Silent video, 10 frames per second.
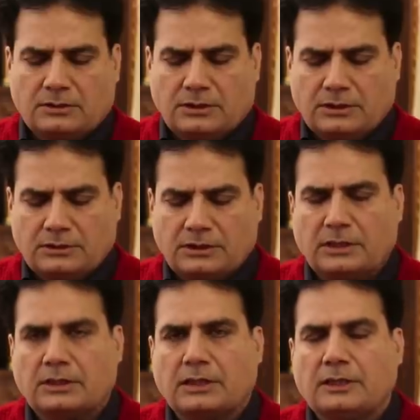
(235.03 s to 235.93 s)
तड़ियाँ
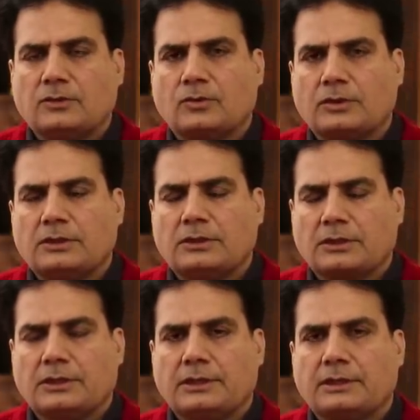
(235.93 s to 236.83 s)
शड़ियाँ लगाई होंगी
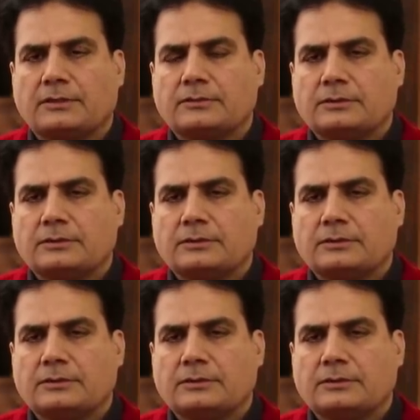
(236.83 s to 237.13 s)
यकीन